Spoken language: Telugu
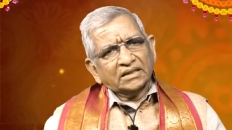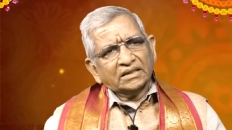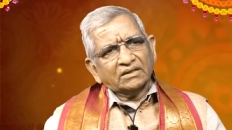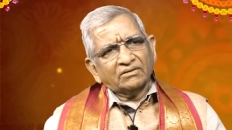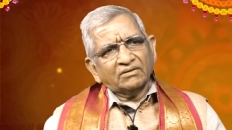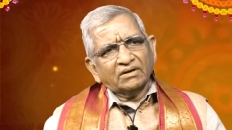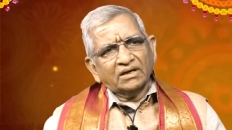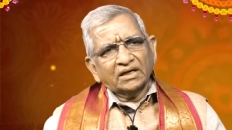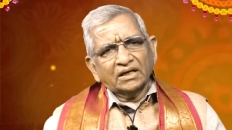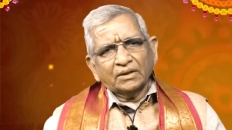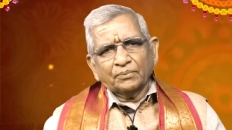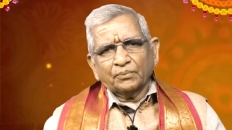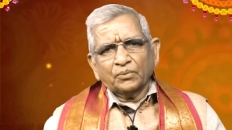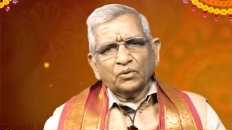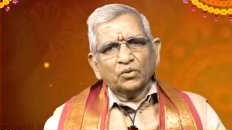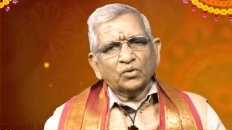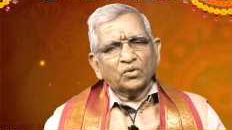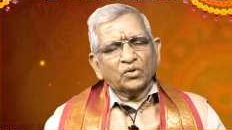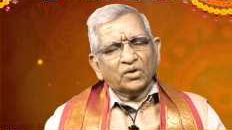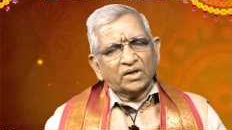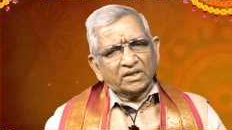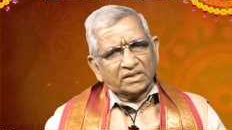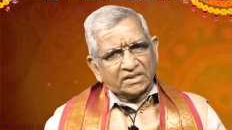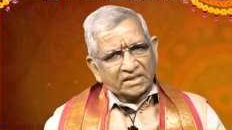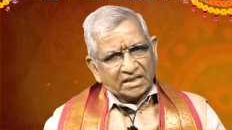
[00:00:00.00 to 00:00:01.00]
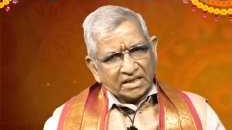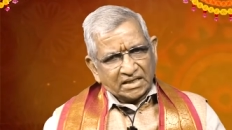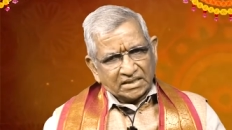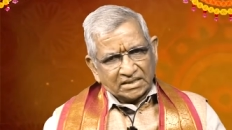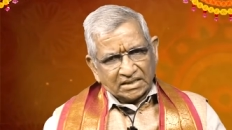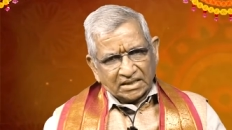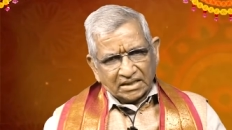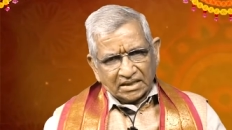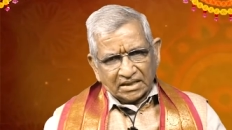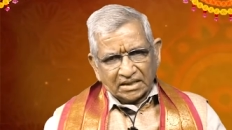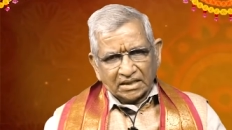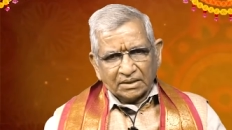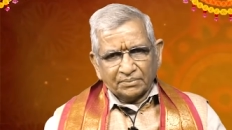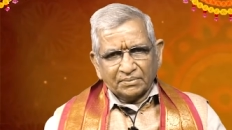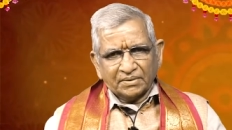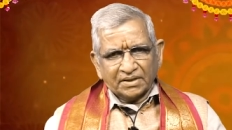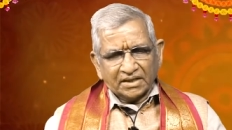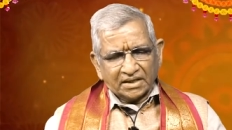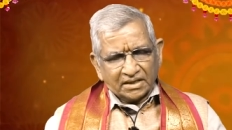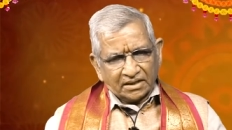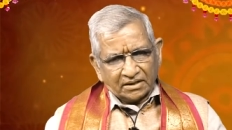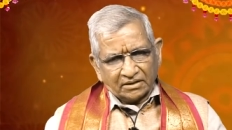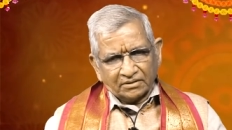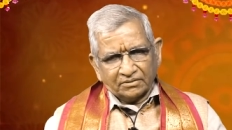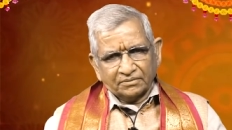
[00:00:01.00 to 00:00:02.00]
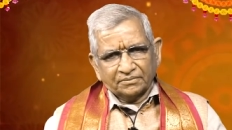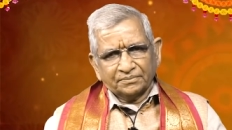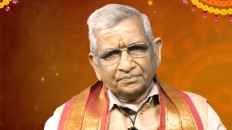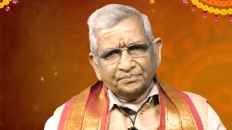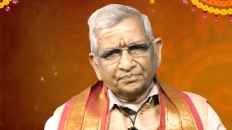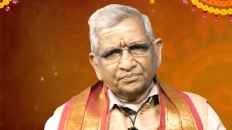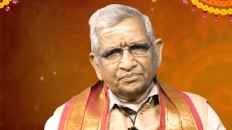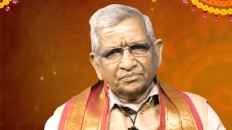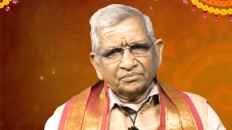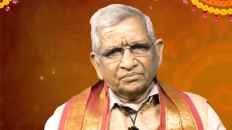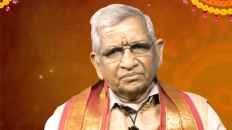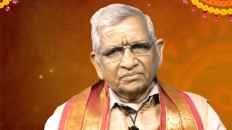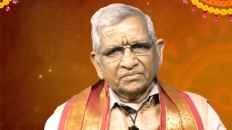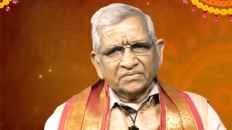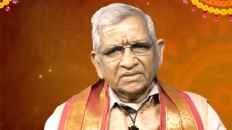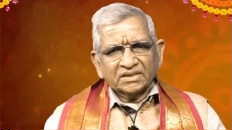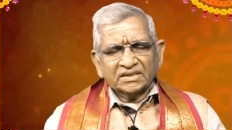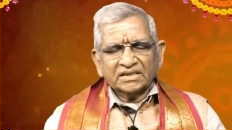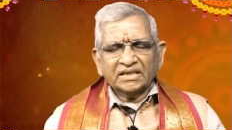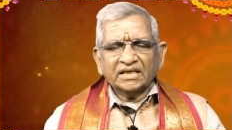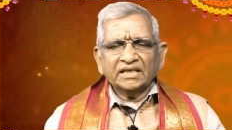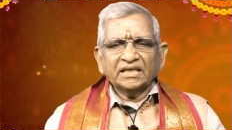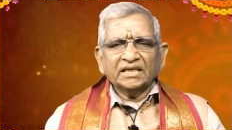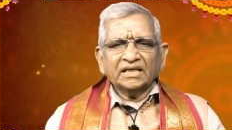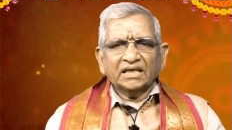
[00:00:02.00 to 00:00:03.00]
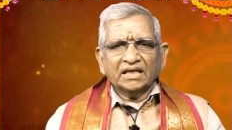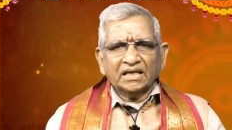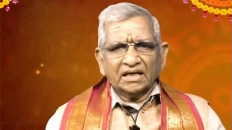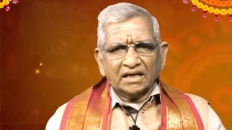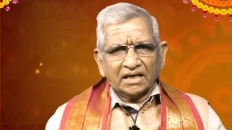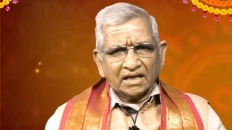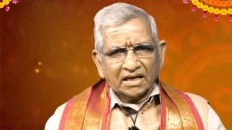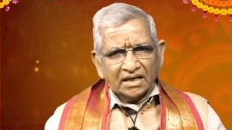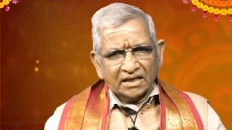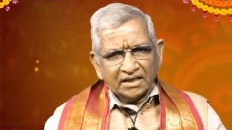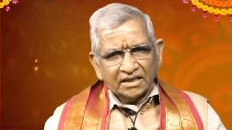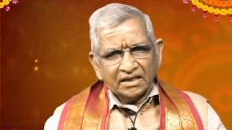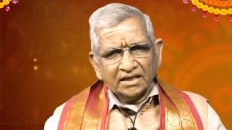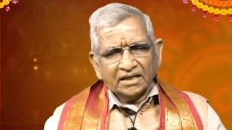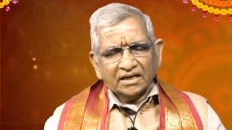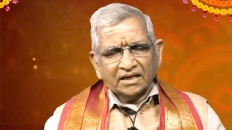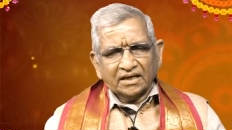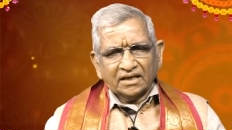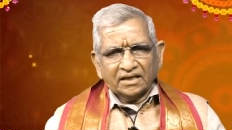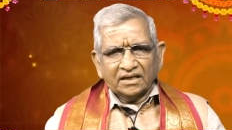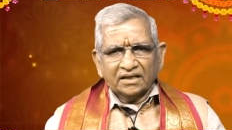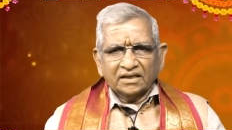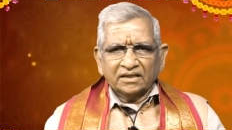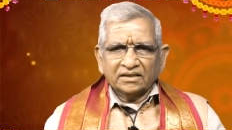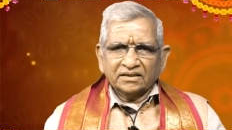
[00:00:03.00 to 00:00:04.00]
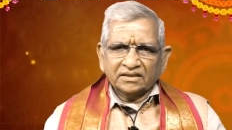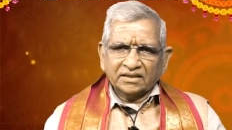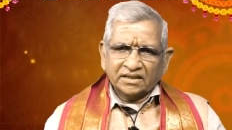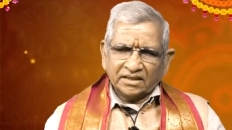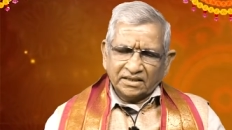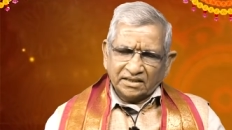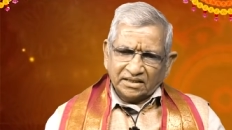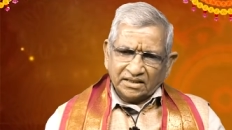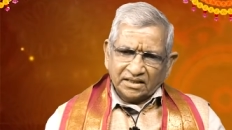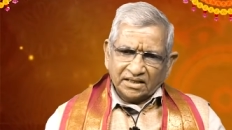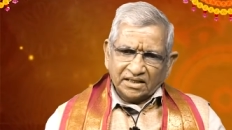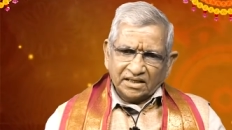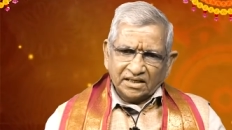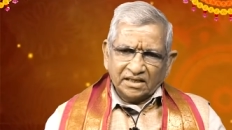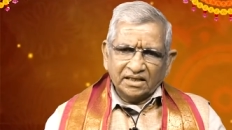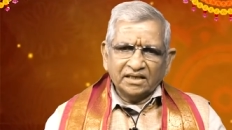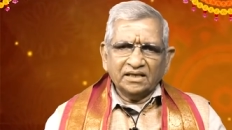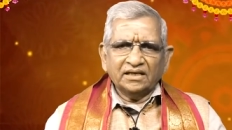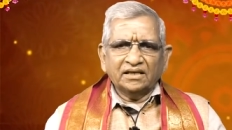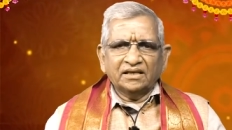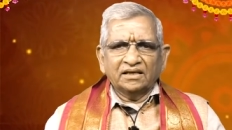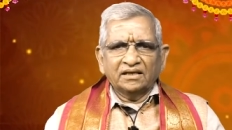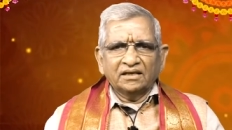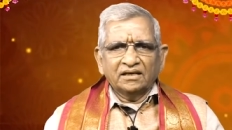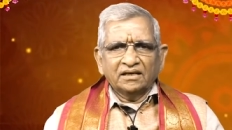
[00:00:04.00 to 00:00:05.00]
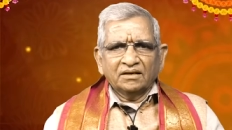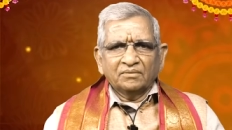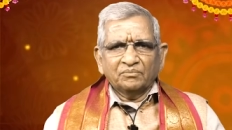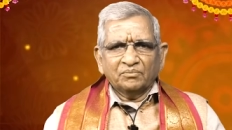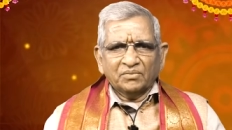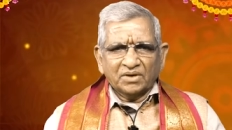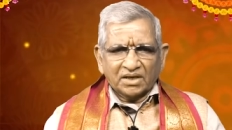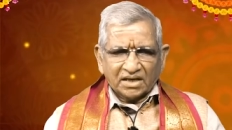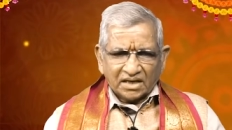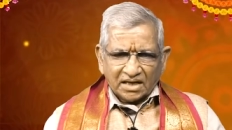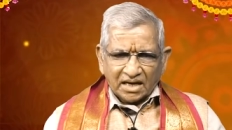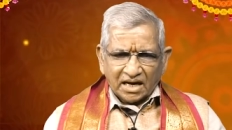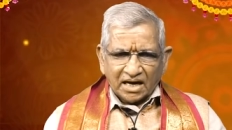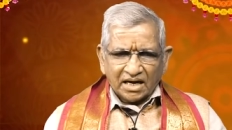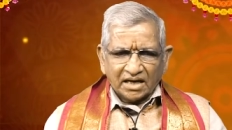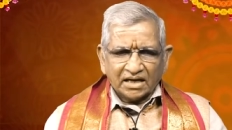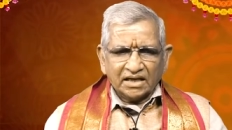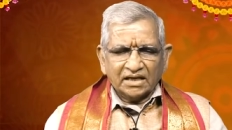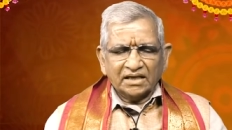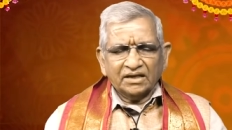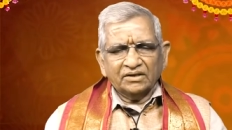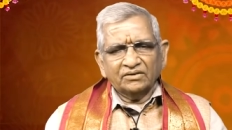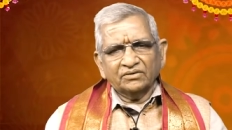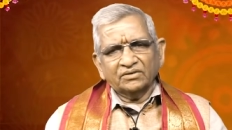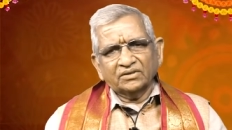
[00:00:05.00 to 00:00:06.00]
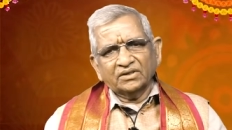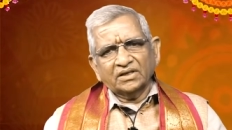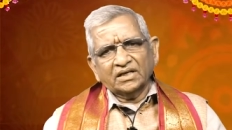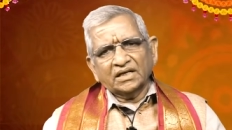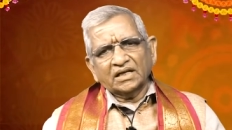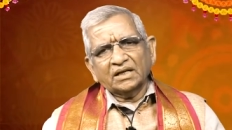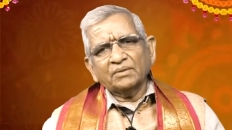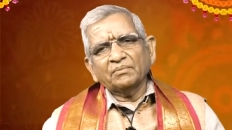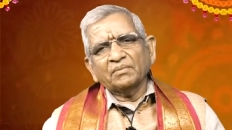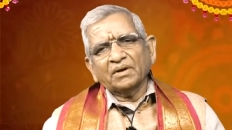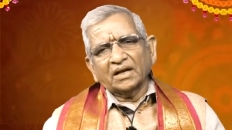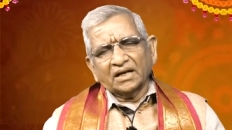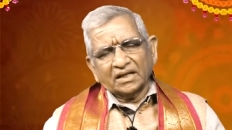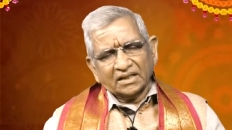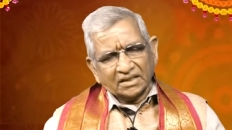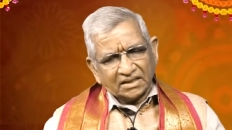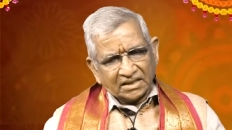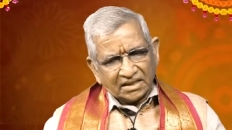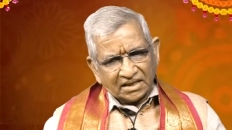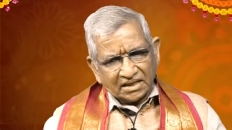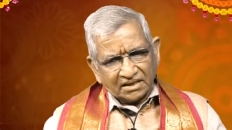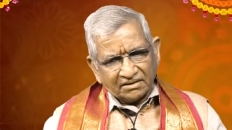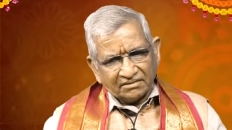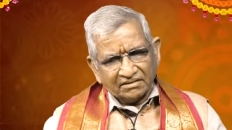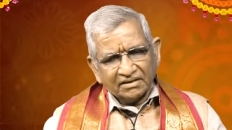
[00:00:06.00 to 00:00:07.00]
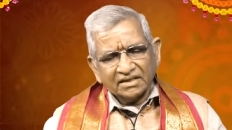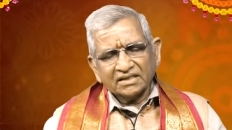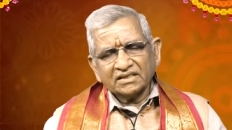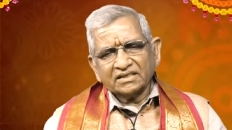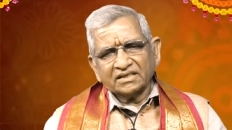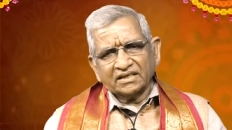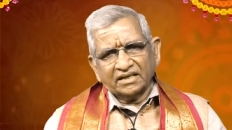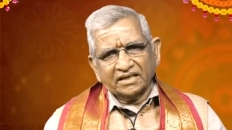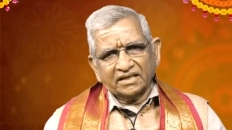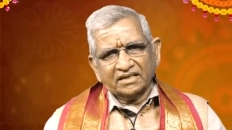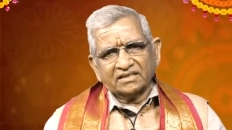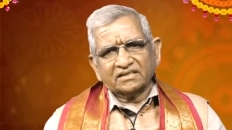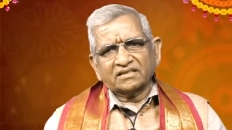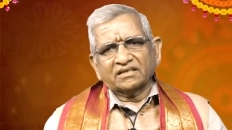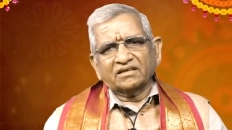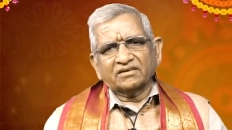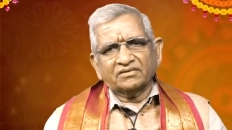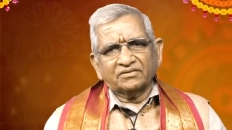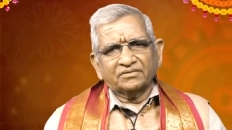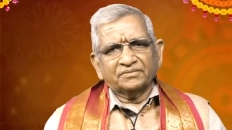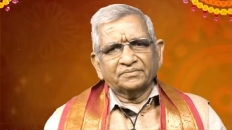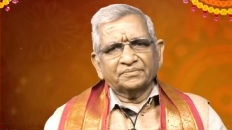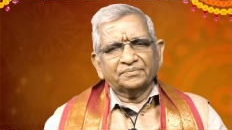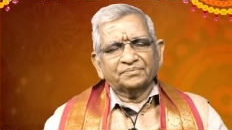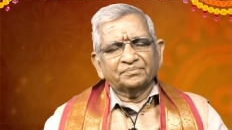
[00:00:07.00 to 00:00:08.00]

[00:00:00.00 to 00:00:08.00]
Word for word: చేత వాళ్ళని ఎప్పుడూ కూడా శాస్త్ర నింద పనికిరాదు చేయగలగాలి చెయ్యాలి మనకు ఆకలి ఉంది అంటే మనం తినటమే శ్రేయస్కరం